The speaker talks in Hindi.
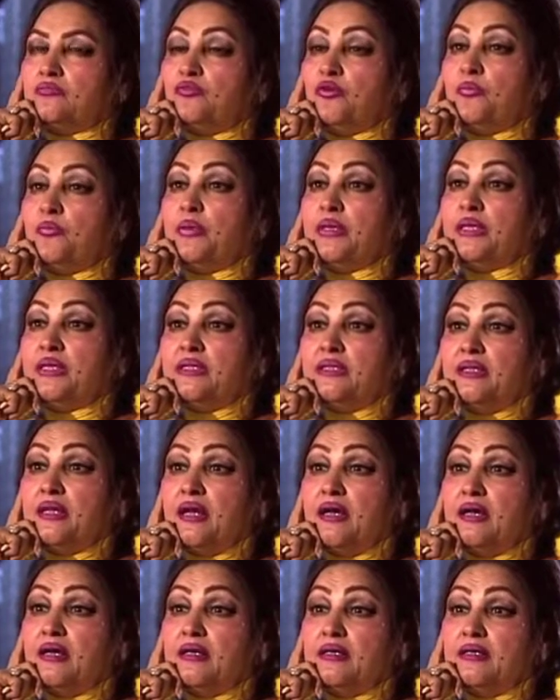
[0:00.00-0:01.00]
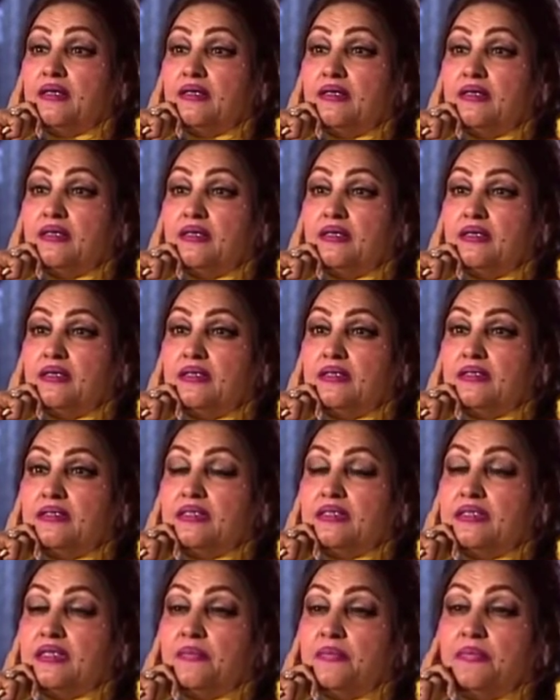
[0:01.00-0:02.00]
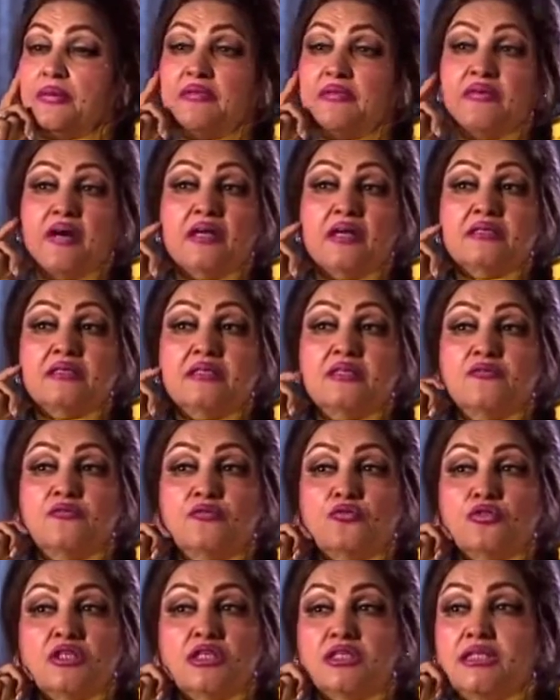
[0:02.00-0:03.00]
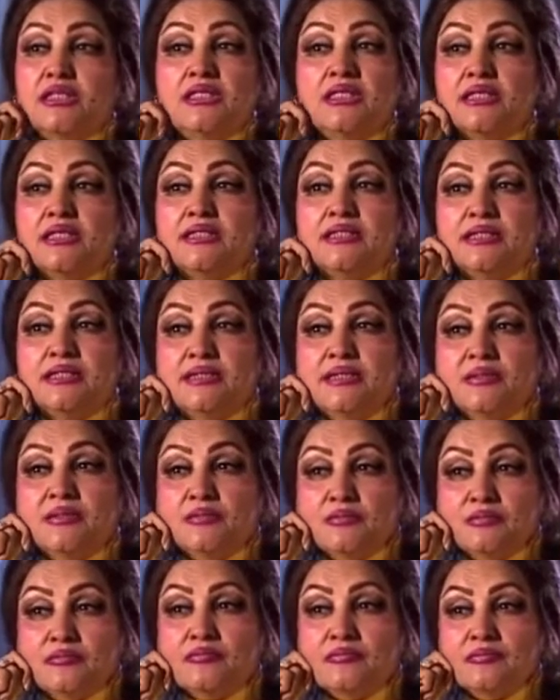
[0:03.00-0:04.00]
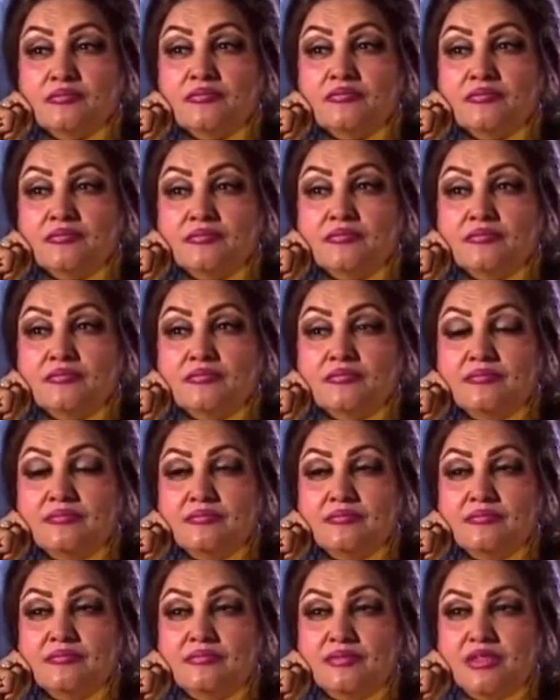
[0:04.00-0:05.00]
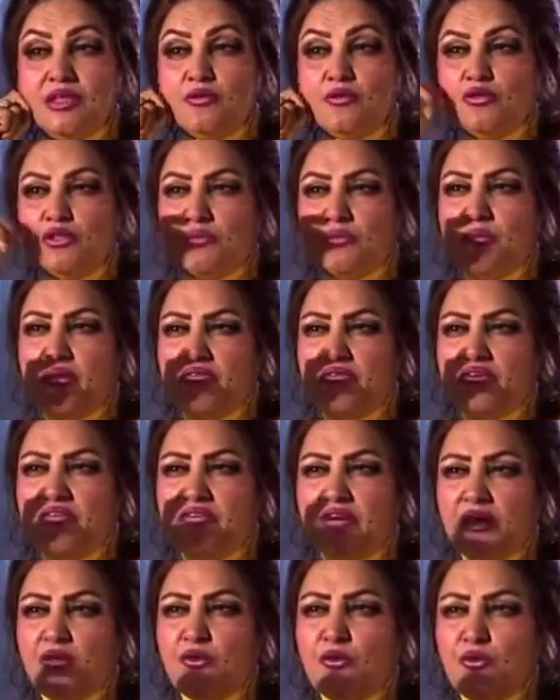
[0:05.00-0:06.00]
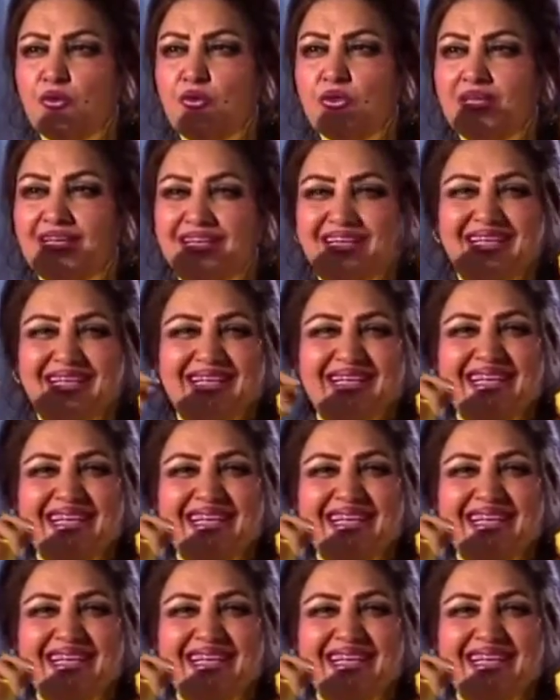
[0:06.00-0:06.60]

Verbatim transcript: वो परिंदा जिसे परवाज से फुर्सत ही न थी ये कुछ बेवफा लोगों की